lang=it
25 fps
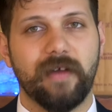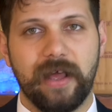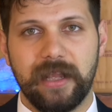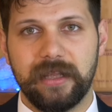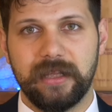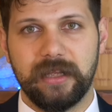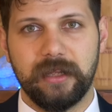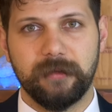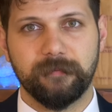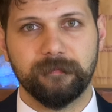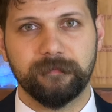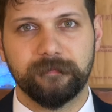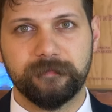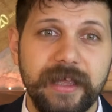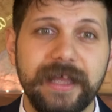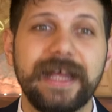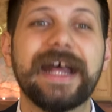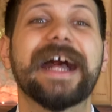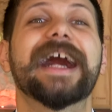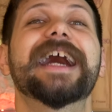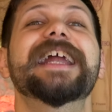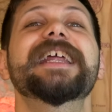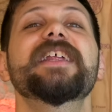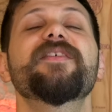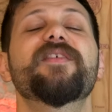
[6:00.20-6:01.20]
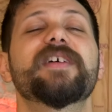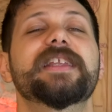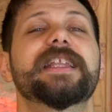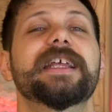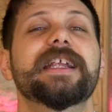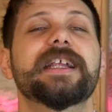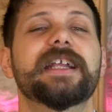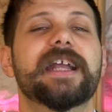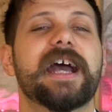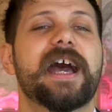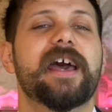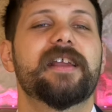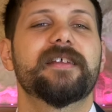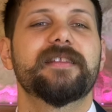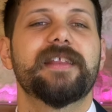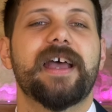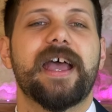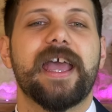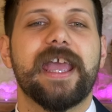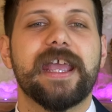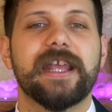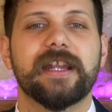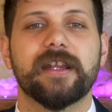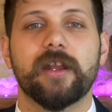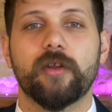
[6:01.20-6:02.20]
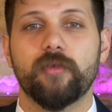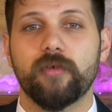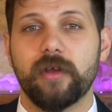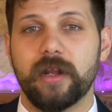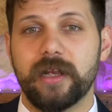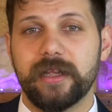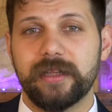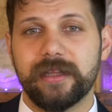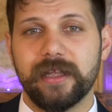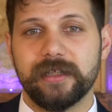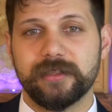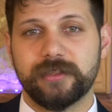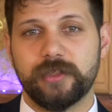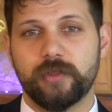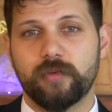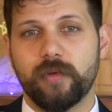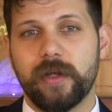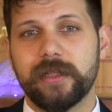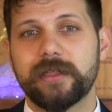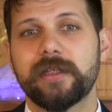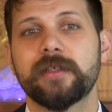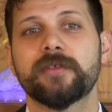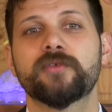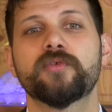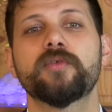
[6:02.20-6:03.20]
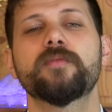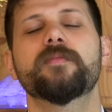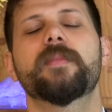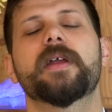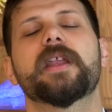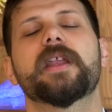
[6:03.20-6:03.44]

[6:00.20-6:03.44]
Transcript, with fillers: valli. Riva del Garda è la località situata sul